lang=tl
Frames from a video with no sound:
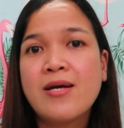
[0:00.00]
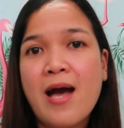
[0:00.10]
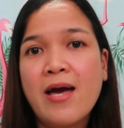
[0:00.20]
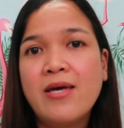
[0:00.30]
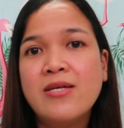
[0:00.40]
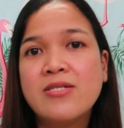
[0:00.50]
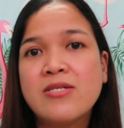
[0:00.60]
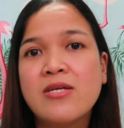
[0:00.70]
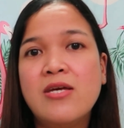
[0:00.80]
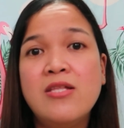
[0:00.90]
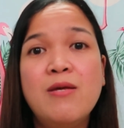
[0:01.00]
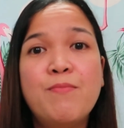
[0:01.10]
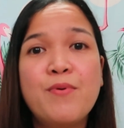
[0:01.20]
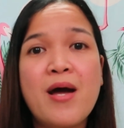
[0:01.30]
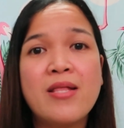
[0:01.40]
Guys, hindi
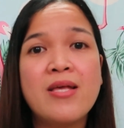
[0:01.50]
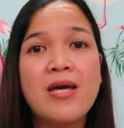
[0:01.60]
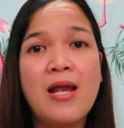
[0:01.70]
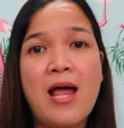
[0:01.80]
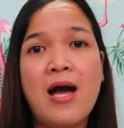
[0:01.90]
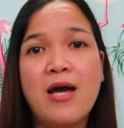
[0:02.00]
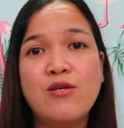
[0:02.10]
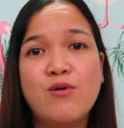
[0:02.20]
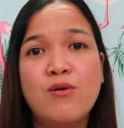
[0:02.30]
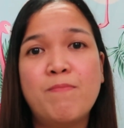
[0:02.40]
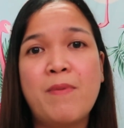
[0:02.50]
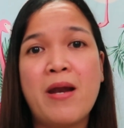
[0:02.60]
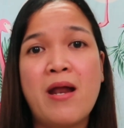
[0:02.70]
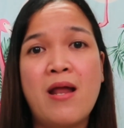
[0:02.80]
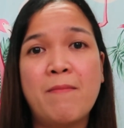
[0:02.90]
po natin kailangan yon
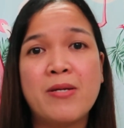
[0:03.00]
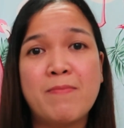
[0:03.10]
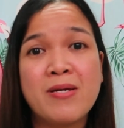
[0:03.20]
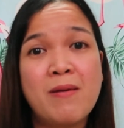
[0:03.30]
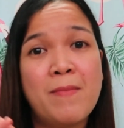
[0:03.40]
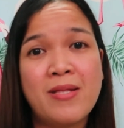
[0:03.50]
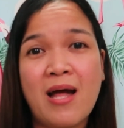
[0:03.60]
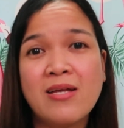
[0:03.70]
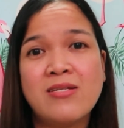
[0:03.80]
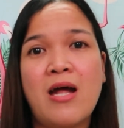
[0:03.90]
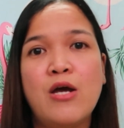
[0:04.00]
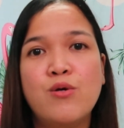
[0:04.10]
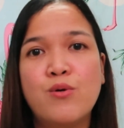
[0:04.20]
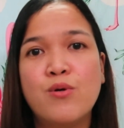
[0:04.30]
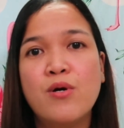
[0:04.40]
para lang mas maging mataas
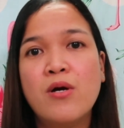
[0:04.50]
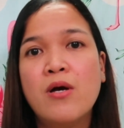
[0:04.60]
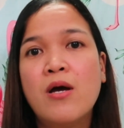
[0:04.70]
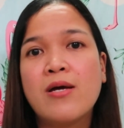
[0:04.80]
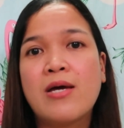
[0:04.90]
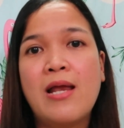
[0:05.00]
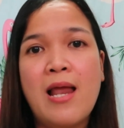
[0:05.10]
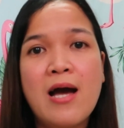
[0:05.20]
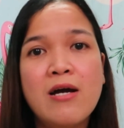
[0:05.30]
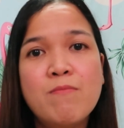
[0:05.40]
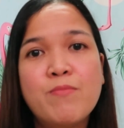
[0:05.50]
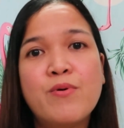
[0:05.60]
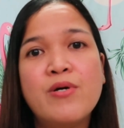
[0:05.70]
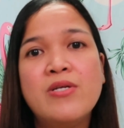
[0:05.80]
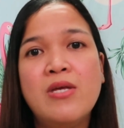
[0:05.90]
tayo kailangan
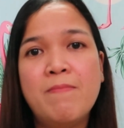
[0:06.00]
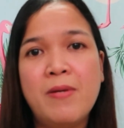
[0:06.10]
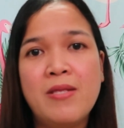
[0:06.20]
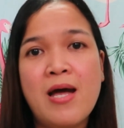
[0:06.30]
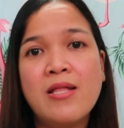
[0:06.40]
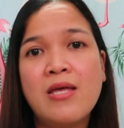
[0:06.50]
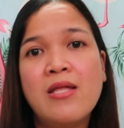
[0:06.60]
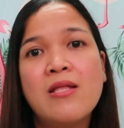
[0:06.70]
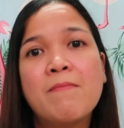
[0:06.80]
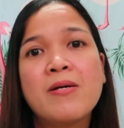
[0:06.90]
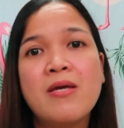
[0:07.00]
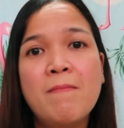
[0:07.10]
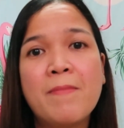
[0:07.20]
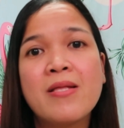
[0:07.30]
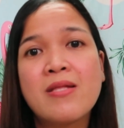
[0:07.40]
po isipin natin na
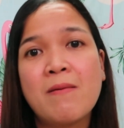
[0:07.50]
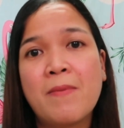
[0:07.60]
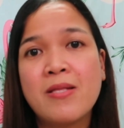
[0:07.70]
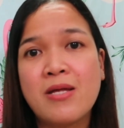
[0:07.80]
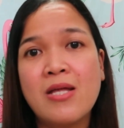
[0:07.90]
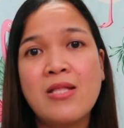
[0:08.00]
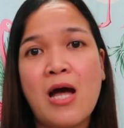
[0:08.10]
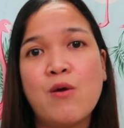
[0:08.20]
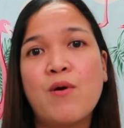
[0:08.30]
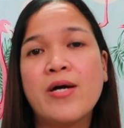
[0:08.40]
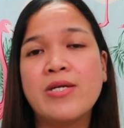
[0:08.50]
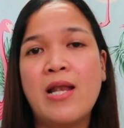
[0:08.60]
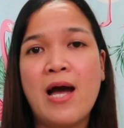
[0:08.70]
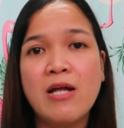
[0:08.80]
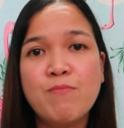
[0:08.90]
maging pantay-pantay tayo
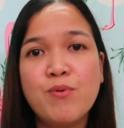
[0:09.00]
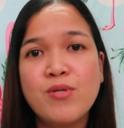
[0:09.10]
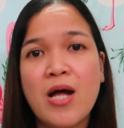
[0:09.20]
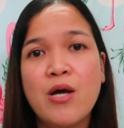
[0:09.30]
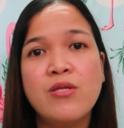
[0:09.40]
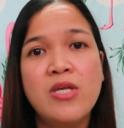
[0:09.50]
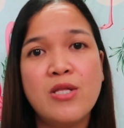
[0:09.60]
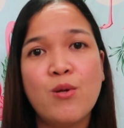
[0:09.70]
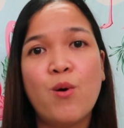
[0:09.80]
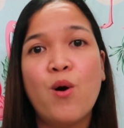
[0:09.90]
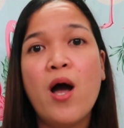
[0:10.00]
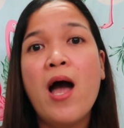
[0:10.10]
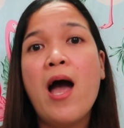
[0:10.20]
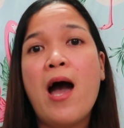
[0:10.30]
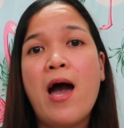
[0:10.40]
kasi lahat po tayo dito
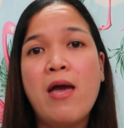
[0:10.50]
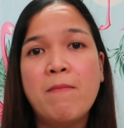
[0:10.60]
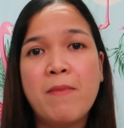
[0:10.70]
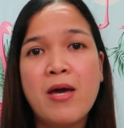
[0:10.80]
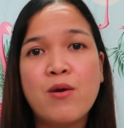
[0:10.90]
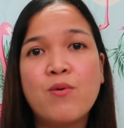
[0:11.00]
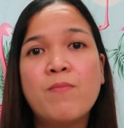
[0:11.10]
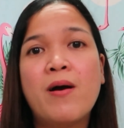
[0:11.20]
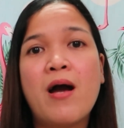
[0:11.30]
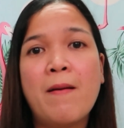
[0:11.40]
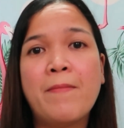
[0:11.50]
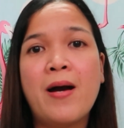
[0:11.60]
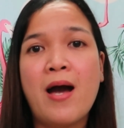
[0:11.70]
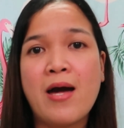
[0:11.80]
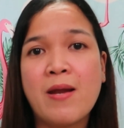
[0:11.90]
ay merong mga
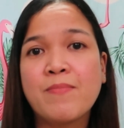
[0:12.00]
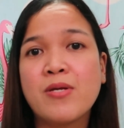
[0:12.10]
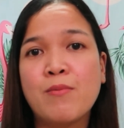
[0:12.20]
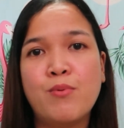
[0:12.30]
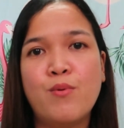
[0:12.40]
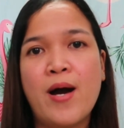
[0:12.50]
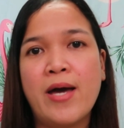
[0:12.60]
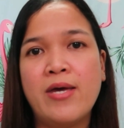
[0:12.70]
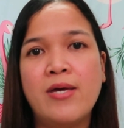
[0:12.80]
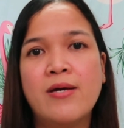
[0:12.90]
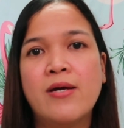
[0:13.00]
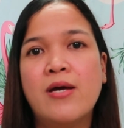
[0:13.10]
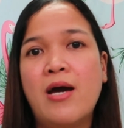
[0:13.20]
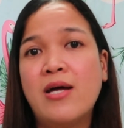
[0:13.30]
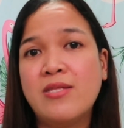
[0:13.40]
pangarap sa buhay.
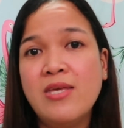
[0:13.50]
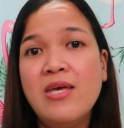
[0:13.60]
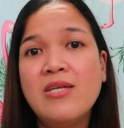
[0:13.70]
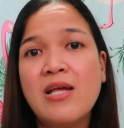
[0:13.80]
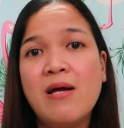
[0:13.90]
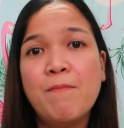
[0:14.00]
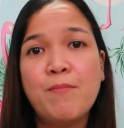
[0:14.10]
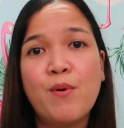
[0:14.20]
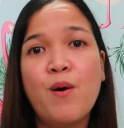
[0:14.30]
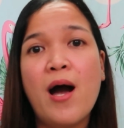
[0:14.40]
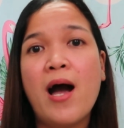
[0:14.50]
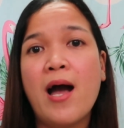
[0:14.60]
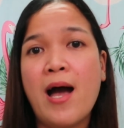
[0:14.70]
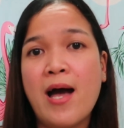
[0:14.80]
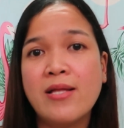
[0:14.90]
At iisa lang po
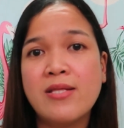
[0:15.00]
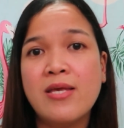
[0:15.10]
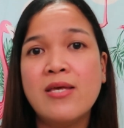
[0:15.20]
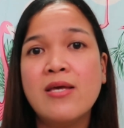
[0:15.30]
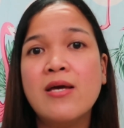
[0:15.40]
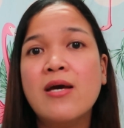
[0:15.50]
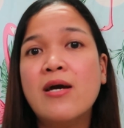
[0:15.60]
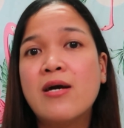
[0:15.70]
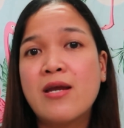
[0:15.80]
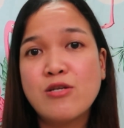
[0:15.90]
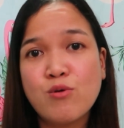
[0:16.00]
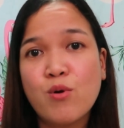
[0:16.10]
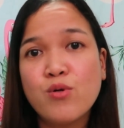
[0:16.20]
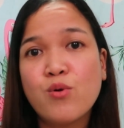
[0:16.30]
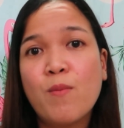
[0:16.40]
ang ating
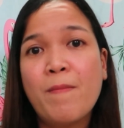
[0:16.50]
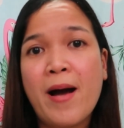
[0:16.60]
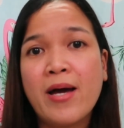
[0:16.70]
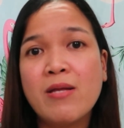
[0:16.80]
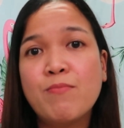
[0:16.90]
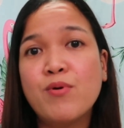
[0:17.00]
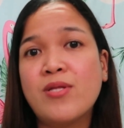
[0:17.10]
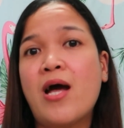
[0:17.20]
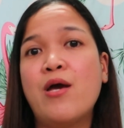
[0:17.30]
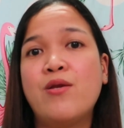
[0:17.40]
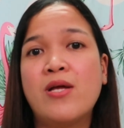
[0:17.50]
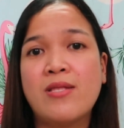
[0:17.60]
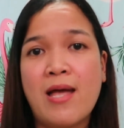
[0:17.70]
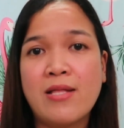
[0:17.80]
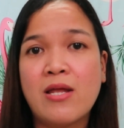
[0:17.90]
rason kung bakit po tayo
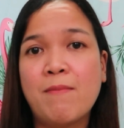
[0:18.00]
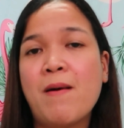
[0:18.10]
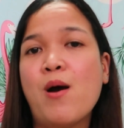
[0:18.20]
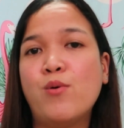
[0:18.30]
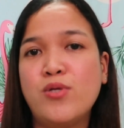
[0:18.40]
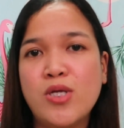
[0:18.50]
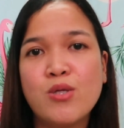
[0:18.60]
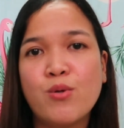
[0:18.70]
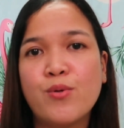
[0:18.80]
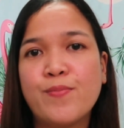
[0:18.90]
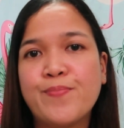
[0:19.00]
nagtatrabaho dito.